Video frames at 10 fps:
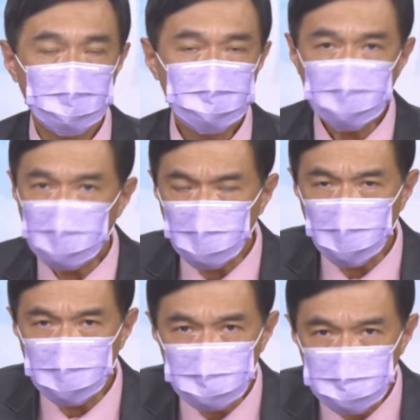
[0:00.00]
是因
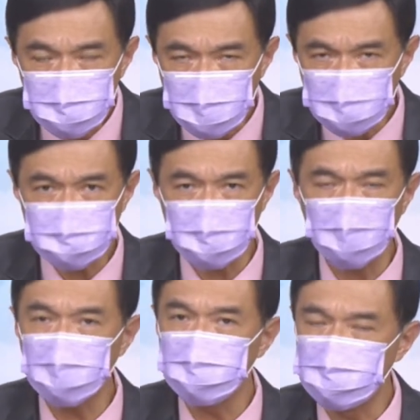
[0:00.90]
为升息的
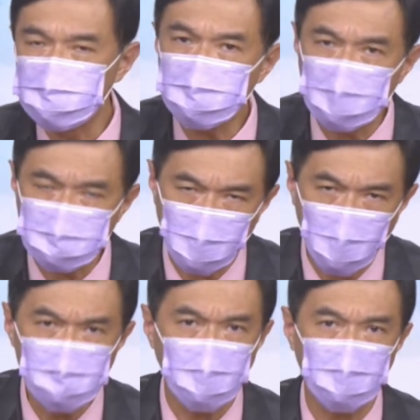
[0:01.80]
问题，是因为
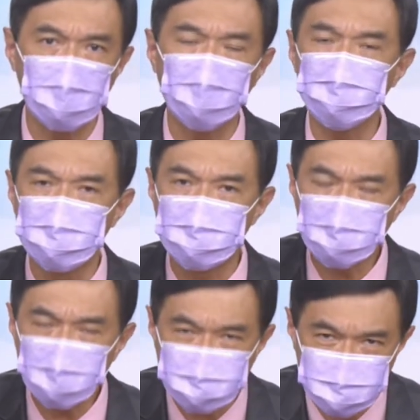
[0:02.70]
通膨的问题，是
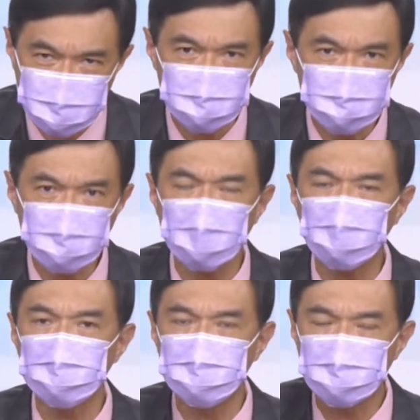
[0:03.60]
因为景气的
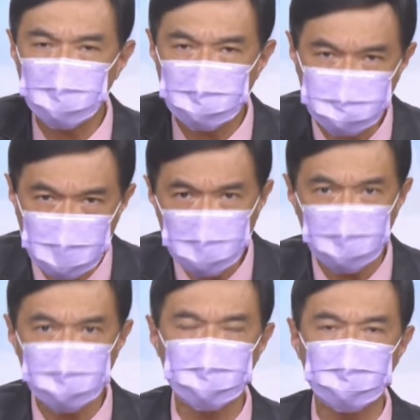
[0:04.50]
问题，是因为地
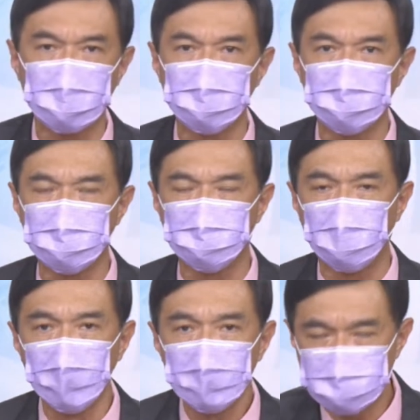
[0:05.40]
缘政治的问题吗？
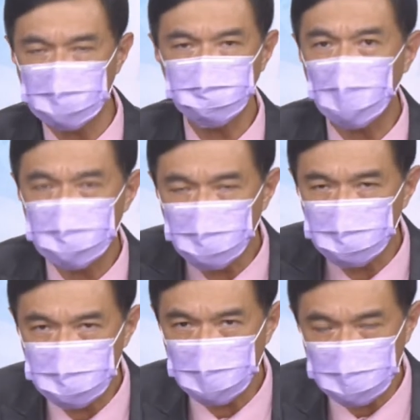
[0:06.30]
讲出来是，我
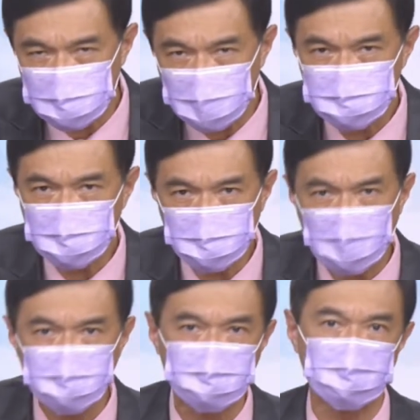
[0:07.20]
们刚刚讲的这些
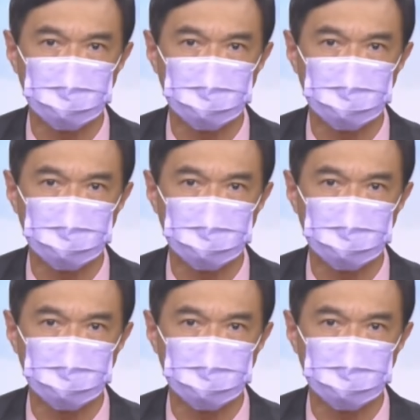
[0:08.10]
变数，